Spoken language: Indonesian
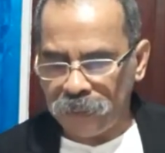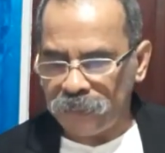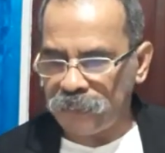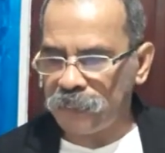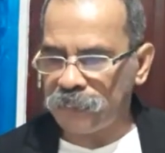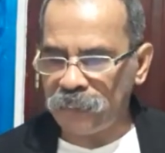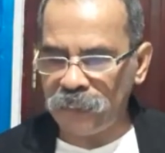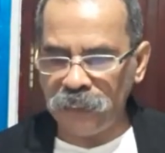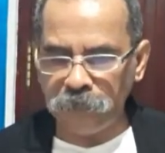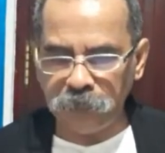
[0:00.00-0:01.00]
yang
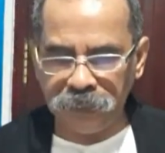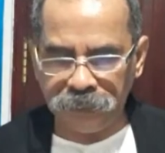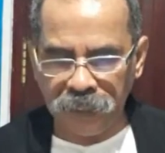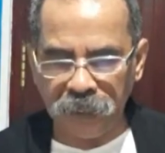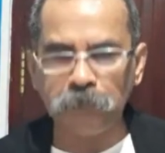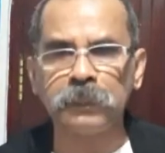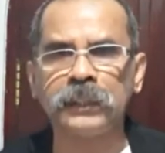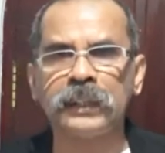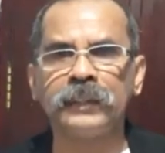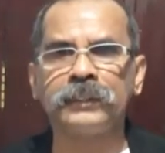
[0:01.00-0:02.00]
tidak mendesak
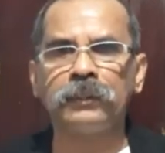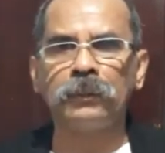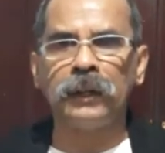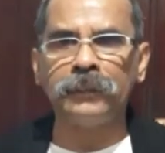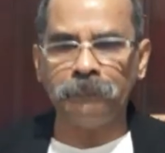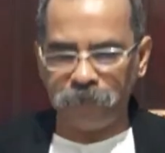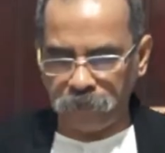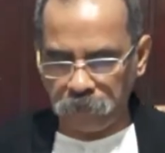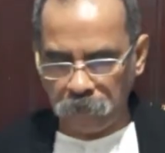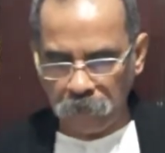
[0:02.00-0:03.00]
mendekati Tuhan
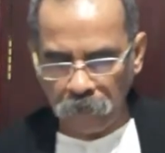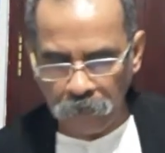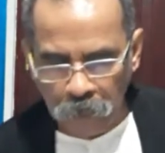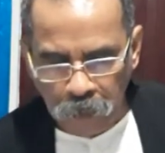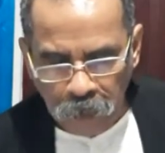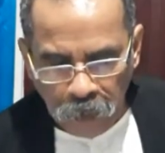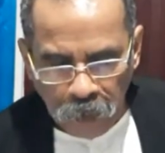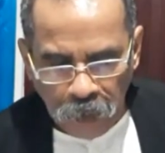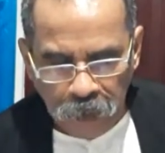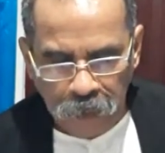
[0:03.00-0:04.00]

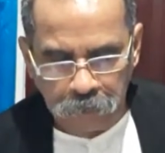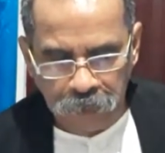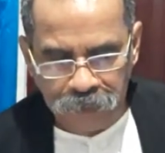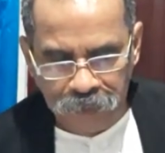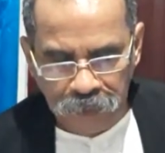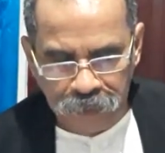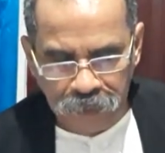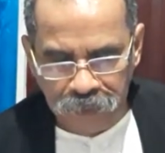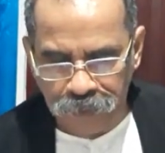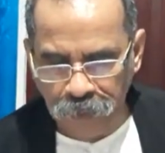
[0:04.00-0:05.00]
akan berjalan
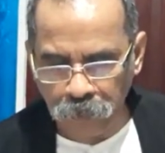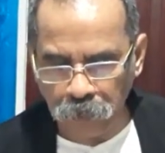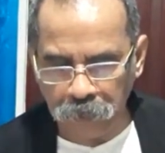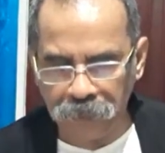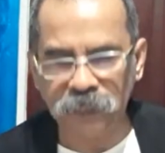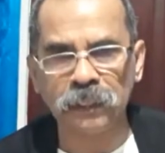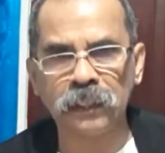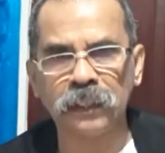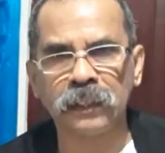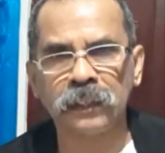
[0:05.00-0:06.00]
dari satu
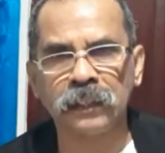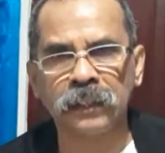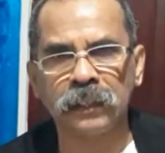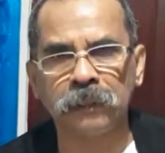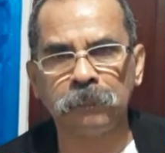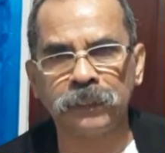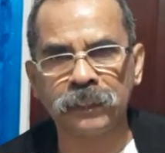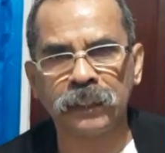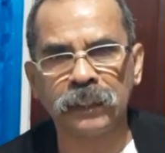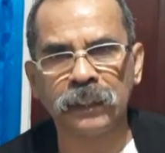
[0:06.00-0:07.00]
bencana ke
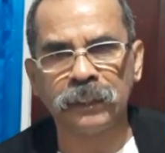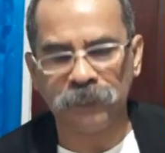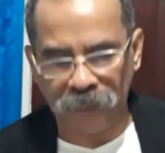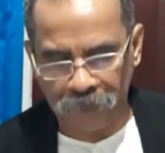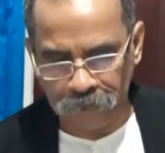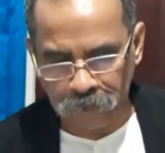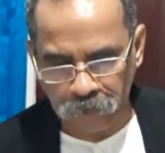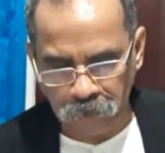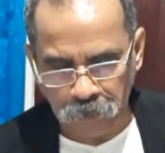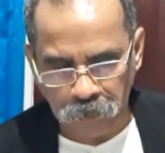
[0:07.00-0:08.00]
bencana lainnya.
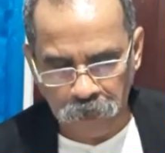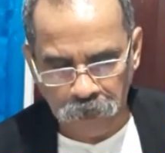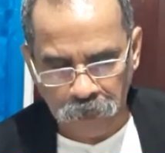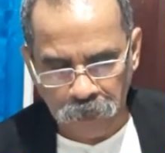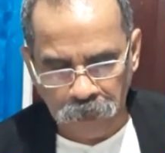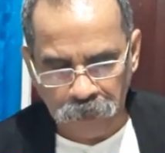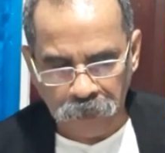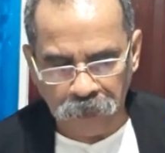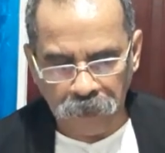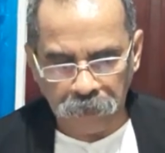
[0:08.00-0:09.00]

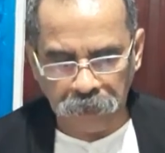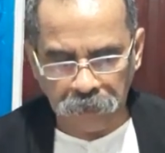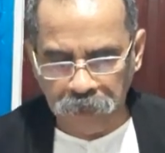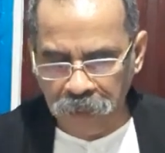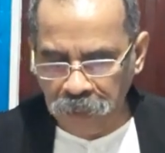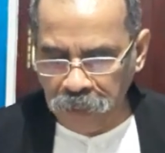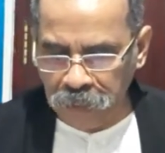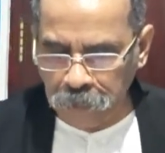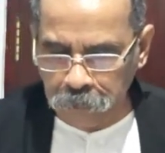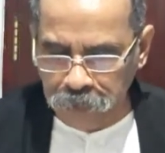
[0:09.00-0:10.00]
Tetapi mereka
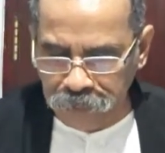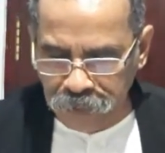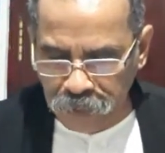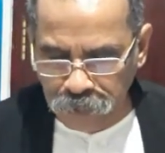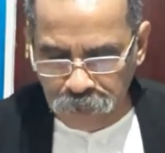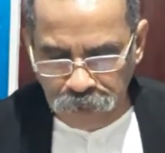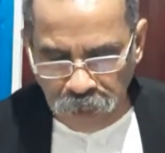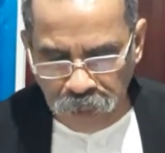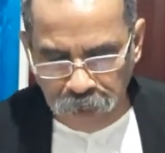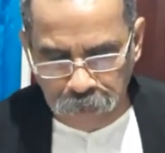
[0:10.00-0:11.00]
yang mendesak terus akan